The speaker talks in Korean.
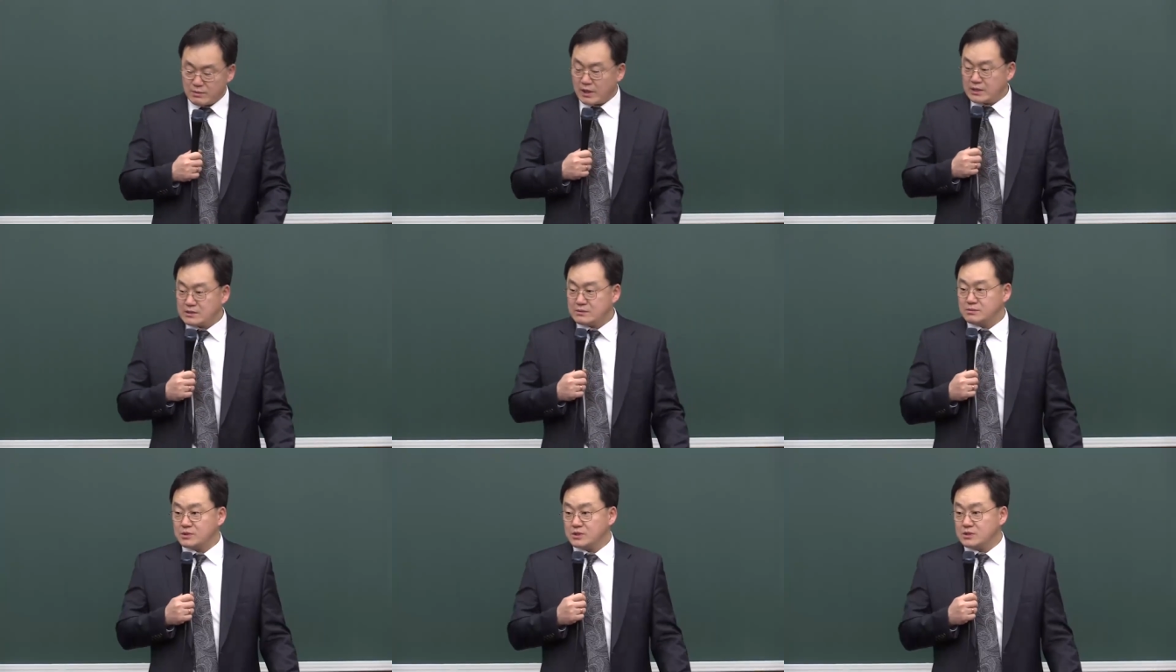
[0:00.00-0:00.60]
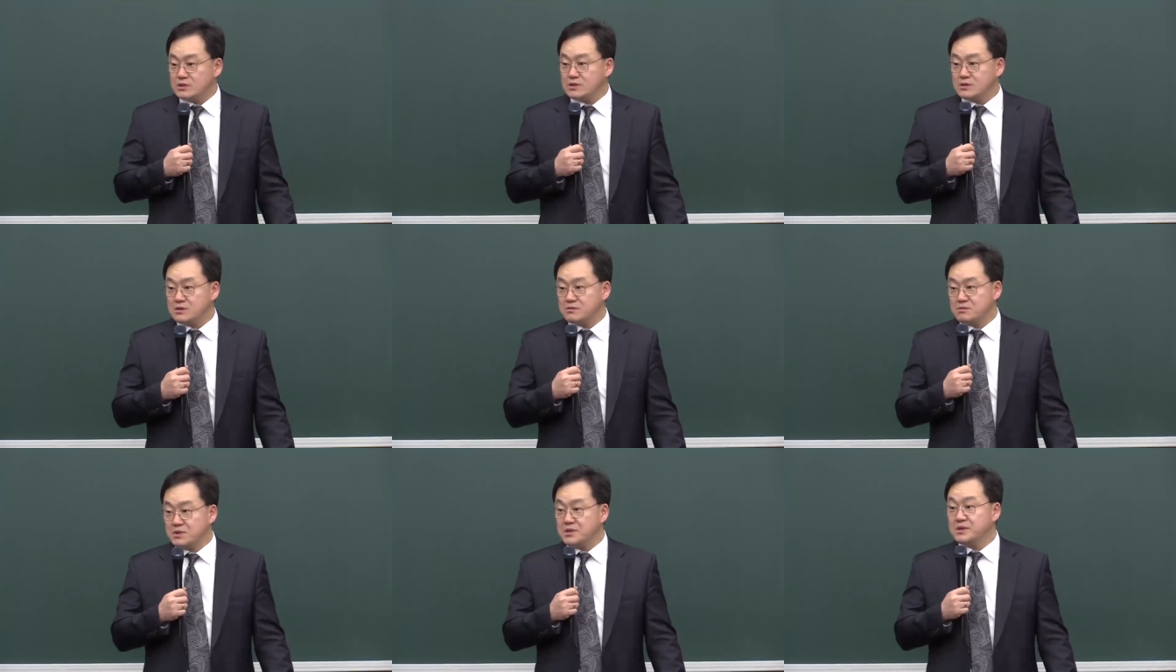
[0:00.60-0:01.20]
말씀들을
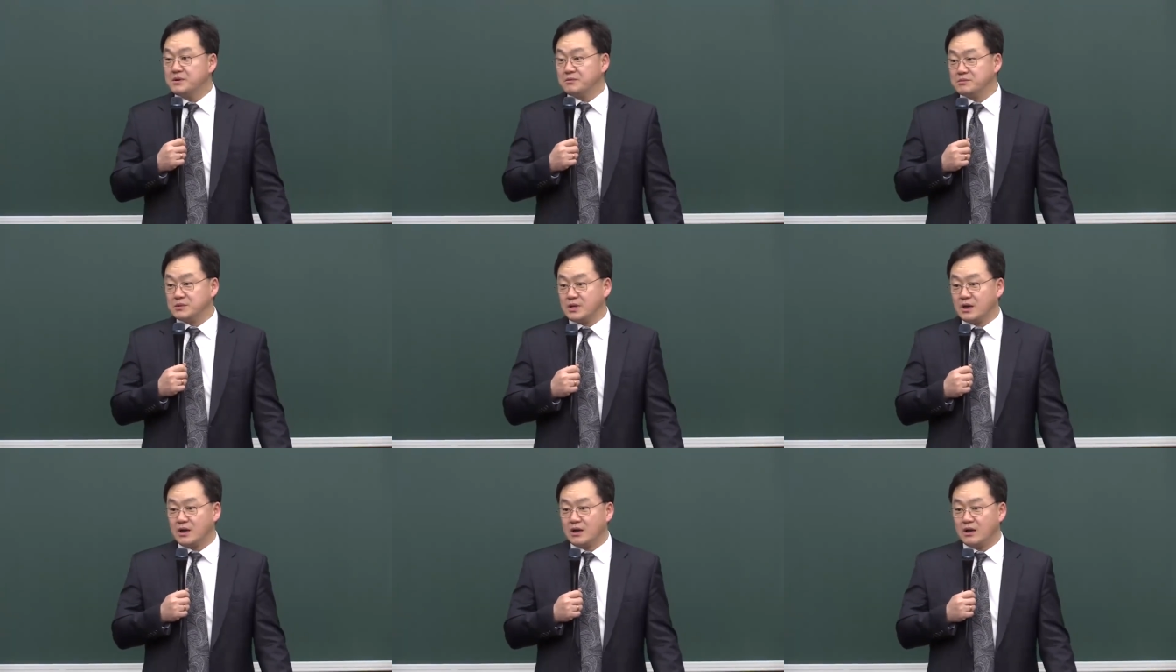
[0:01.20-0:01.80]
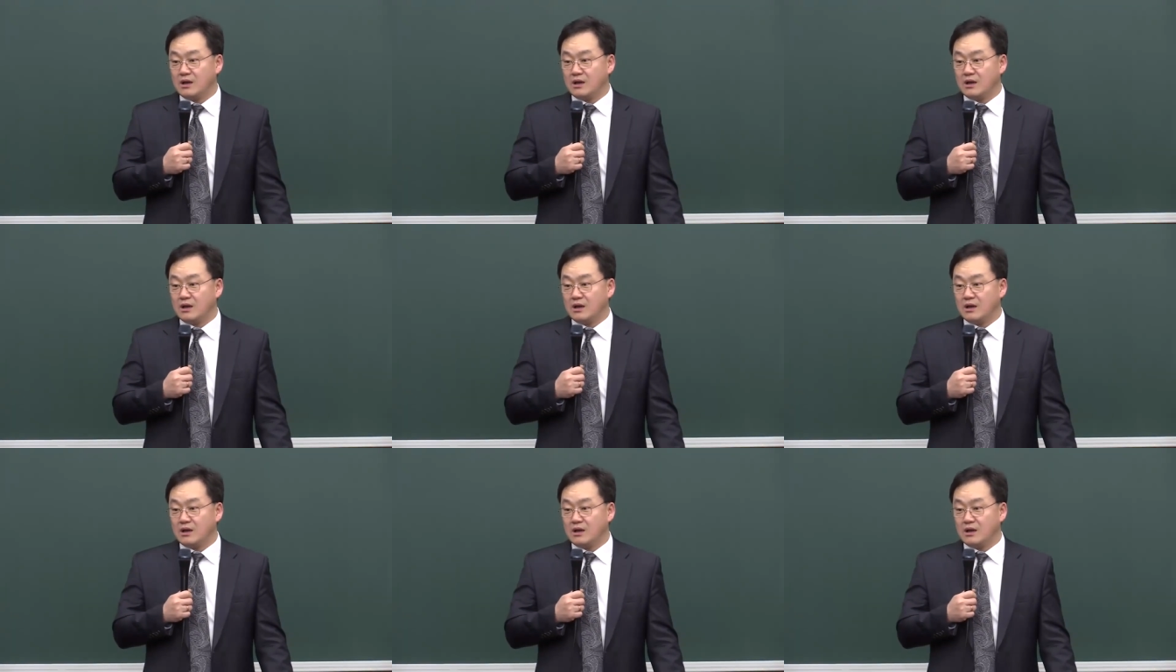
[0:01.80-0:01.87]
믿는 겁니다.